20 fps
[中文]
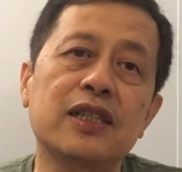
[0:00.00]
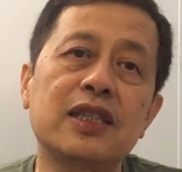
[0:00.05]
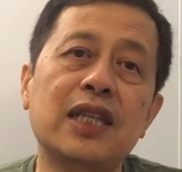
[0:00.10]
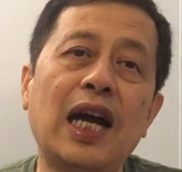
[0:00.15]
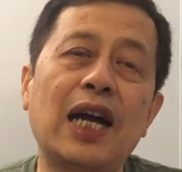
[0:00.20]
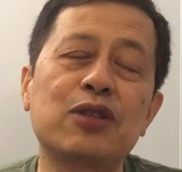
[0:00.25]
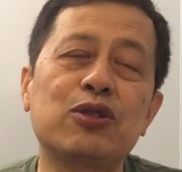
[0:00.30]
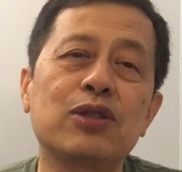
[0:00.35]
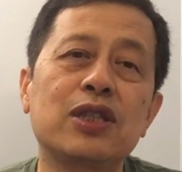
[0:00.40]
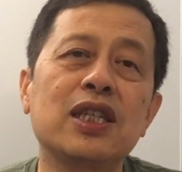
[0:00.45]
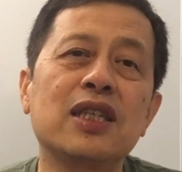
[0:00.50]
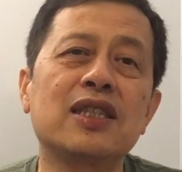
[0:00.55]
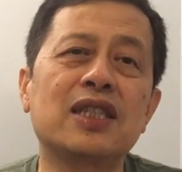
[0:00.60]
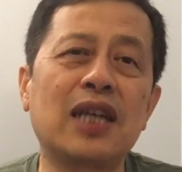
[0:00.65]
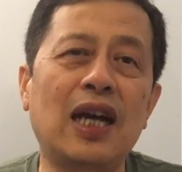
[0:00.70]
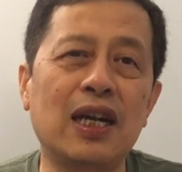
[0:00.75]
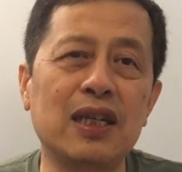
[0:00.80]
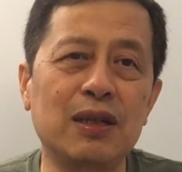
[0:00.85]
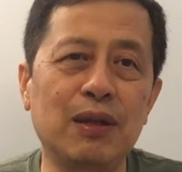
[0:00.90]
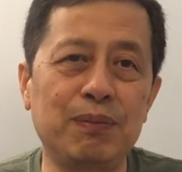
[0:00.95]
大学正
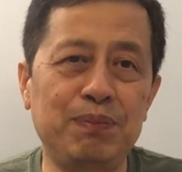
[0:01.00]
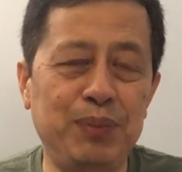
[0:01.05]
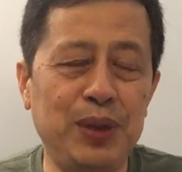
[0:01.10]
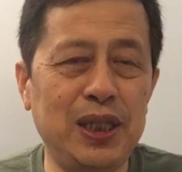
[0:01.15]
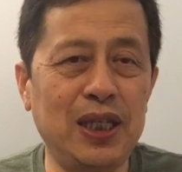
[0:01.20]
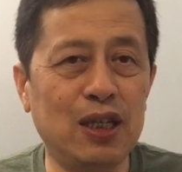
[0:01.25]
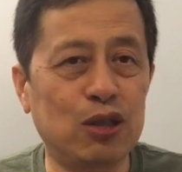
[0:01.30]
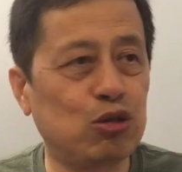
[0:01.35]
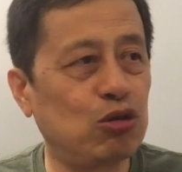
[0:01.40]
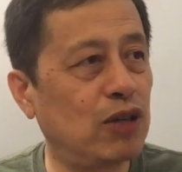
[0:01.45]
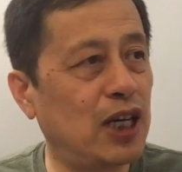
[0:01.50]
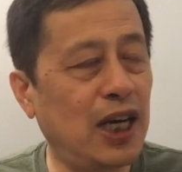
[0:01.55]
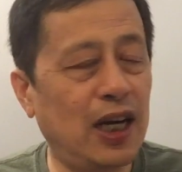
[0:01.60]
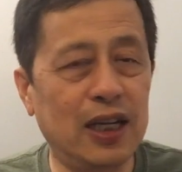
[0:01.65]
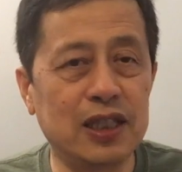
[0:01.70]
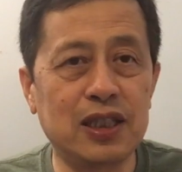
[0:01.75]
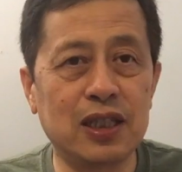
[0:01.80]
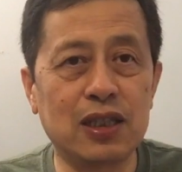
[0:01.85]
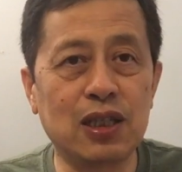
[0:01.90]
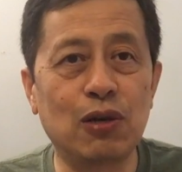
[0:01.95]
常的毕业出来，
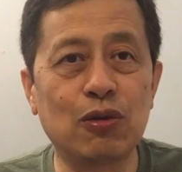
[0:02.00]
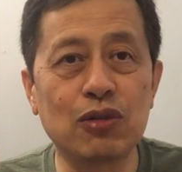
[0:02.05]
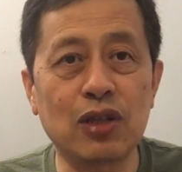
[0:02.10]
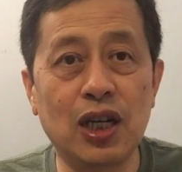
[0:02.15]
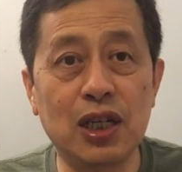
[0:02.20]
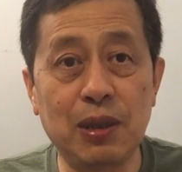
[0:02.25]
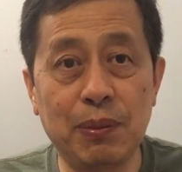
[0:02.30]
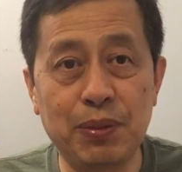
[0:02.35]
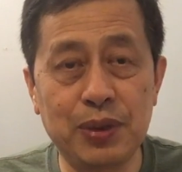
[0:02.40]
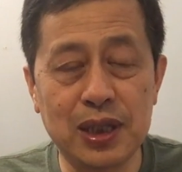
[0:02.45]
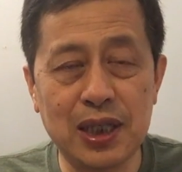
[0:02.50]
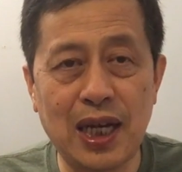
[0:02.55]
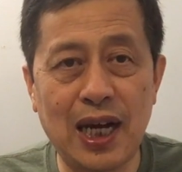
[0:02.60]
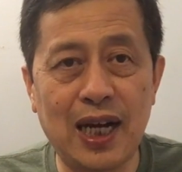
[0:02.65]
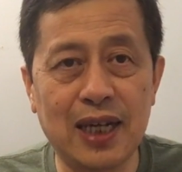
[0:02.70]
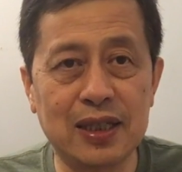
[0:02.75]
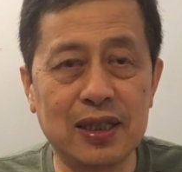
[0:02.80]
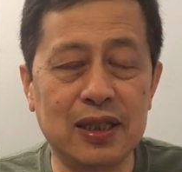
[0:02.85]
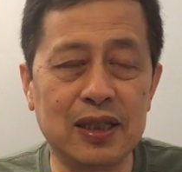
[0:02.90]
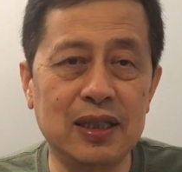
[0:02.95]
而且头脑也不
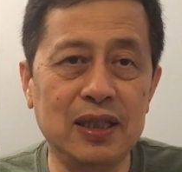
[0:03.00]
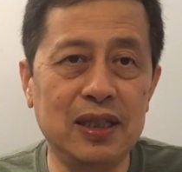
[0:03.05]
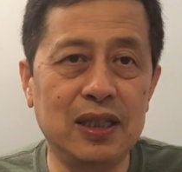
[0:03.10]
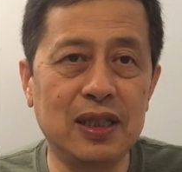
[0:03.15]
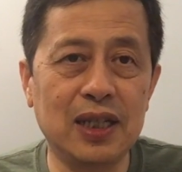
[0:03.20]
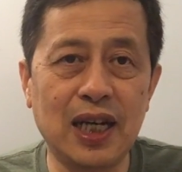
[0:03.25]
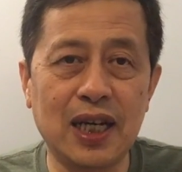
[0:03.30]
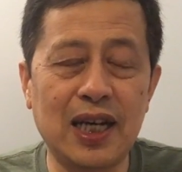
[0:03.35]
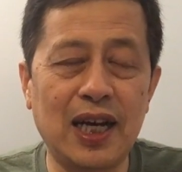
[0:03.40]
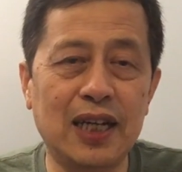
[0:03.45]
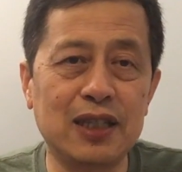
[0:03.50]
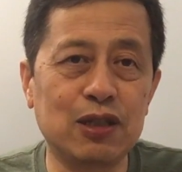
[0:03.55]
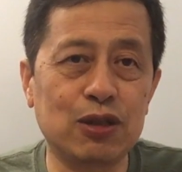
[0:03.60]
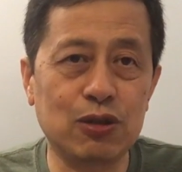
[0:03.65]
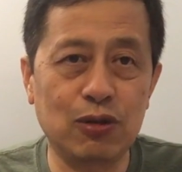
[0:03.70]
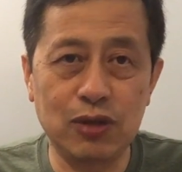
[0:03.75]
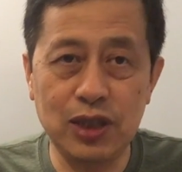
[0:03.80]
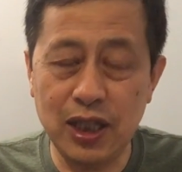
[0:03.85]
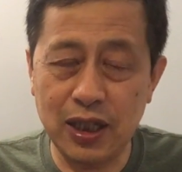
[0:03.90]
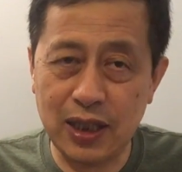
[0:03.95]
差的人，你应该看
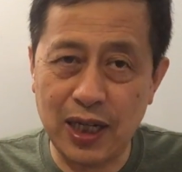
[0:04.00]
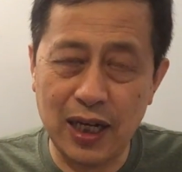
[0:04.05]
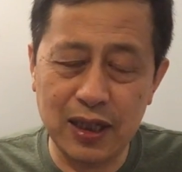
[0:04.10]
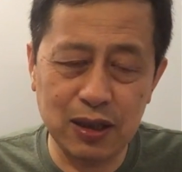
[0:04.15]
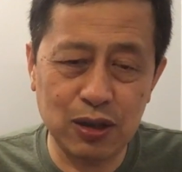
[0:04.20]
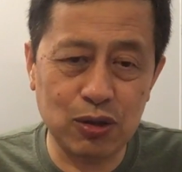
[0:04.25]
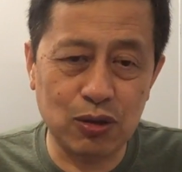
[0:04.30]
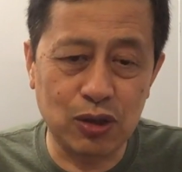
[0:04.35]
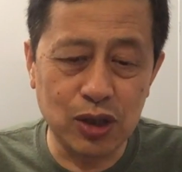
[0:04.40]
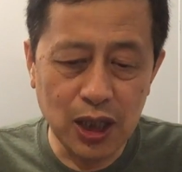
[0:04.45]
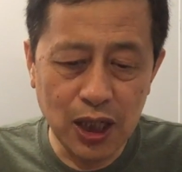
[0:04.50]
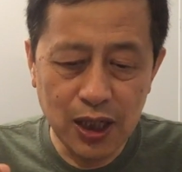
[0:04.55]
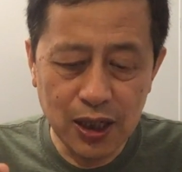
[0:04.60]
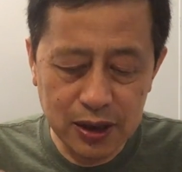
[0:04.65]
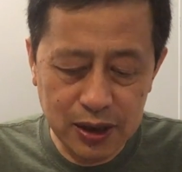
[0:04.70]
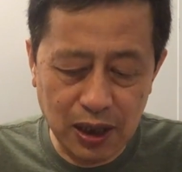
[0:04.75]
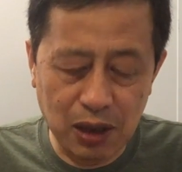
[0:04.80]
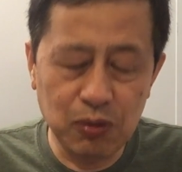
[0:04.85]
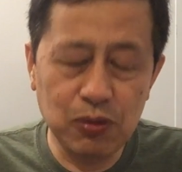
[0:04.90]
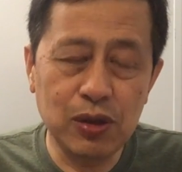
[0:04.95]
懂，也看得懂
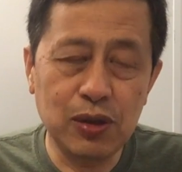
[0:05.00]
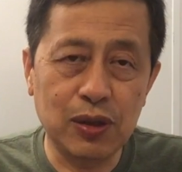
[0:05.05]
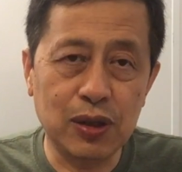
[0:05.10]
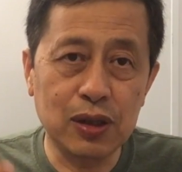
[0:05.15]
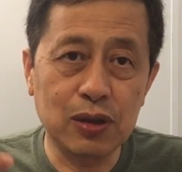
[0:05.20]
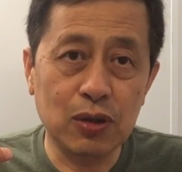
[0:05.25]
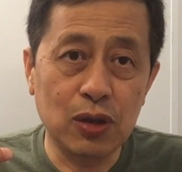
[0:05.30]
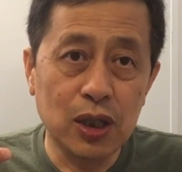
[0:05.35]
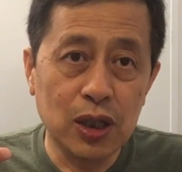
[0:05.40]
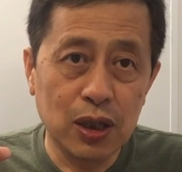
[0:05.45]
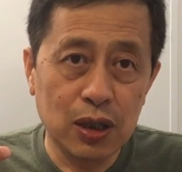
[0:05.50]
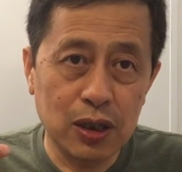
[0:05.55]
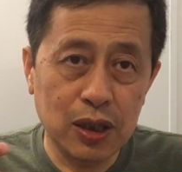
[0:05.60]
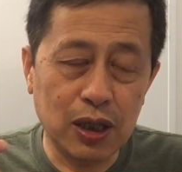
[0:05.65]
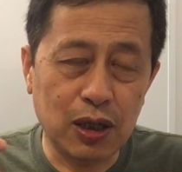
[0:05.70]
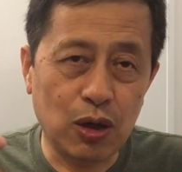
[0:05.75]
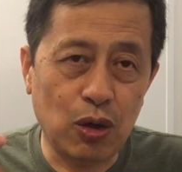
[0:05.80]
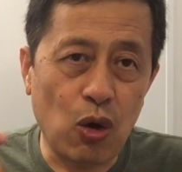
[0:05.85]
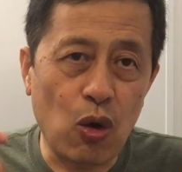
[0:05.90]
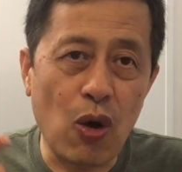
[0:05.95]
张文宏
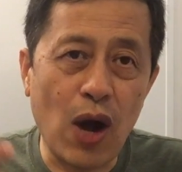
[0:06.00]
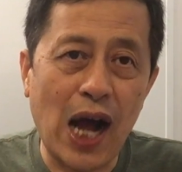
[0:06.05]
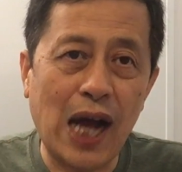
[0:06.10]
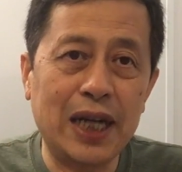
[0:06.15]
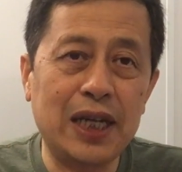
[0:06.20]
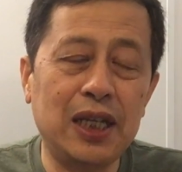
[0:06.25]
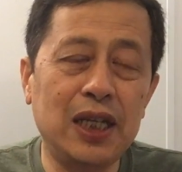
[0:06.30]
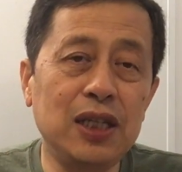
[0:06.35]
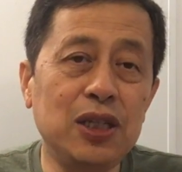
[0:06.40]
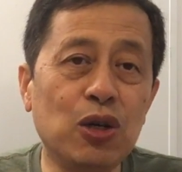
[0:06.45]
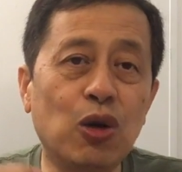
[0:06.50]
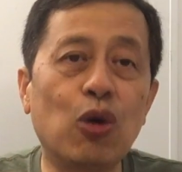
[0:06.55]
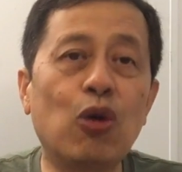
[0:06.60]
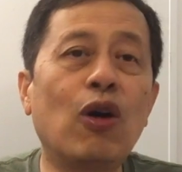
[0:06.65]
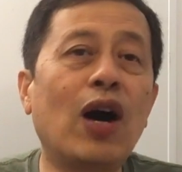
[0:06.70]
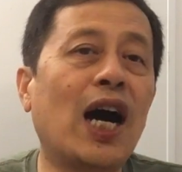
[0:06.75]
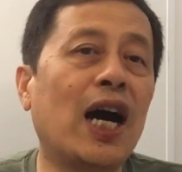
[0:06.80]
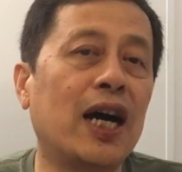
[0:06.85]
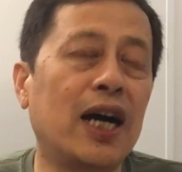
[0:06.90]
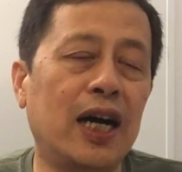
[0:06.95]
那个话里有
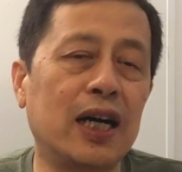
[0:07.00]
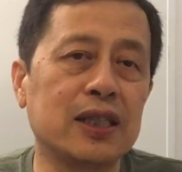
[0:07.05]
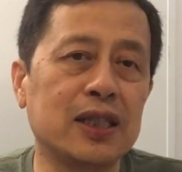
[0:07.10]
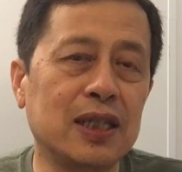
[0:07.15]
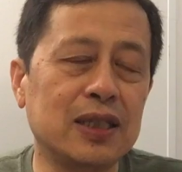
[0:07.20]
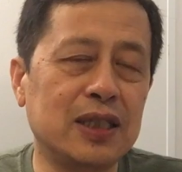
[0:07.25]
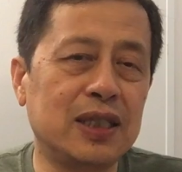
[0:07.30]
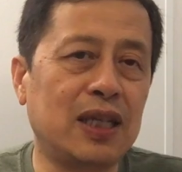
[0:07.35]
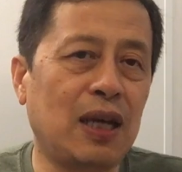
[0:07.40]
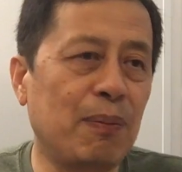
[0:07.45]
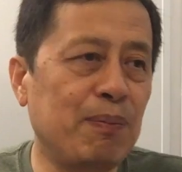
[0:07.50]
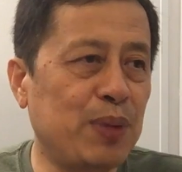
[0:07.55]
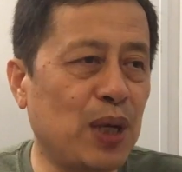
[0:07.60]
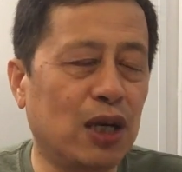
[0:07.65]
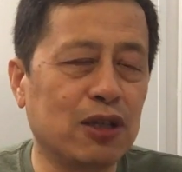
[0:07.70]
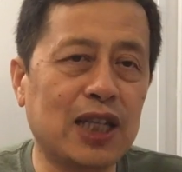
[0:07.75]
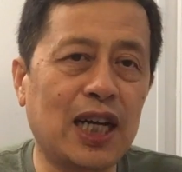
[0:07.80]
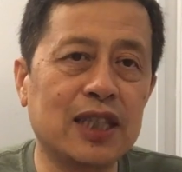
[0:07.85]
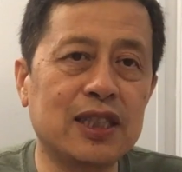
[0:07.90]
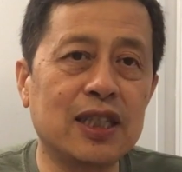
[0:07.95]
话啊，他是想
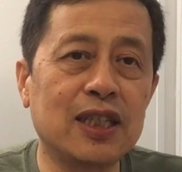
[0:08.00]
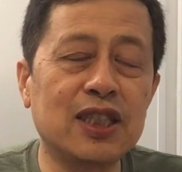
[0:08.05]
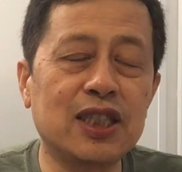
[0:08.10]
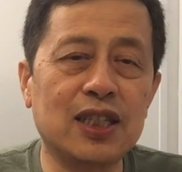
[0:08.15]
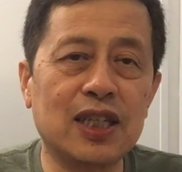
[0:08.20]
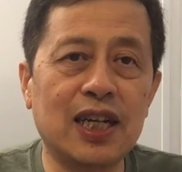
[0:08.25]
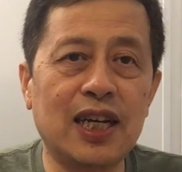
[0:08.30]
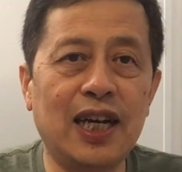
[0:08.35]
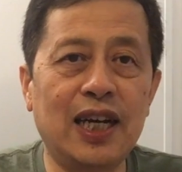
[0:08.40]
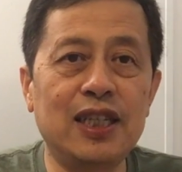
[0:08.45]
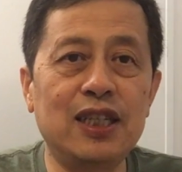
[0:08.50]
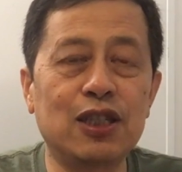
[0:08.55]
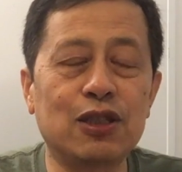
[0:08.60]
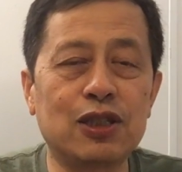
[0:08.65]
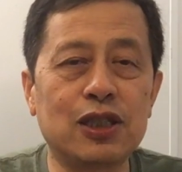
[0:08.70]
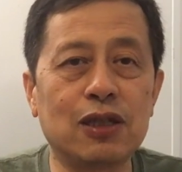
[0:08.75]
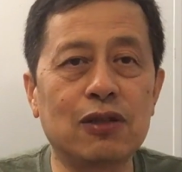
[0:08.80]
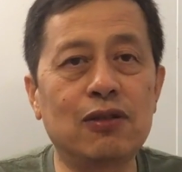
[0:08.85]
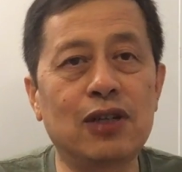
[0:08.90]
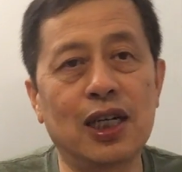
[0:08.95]
表达真实的含义
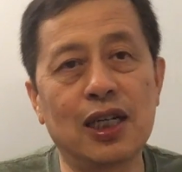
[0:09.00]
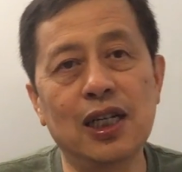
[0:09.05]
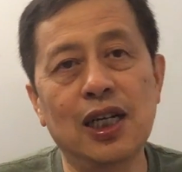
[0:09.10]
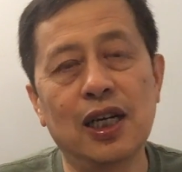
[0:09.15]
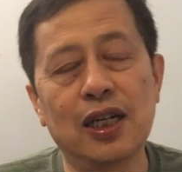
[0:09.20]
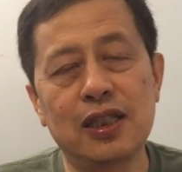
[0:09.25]
情况。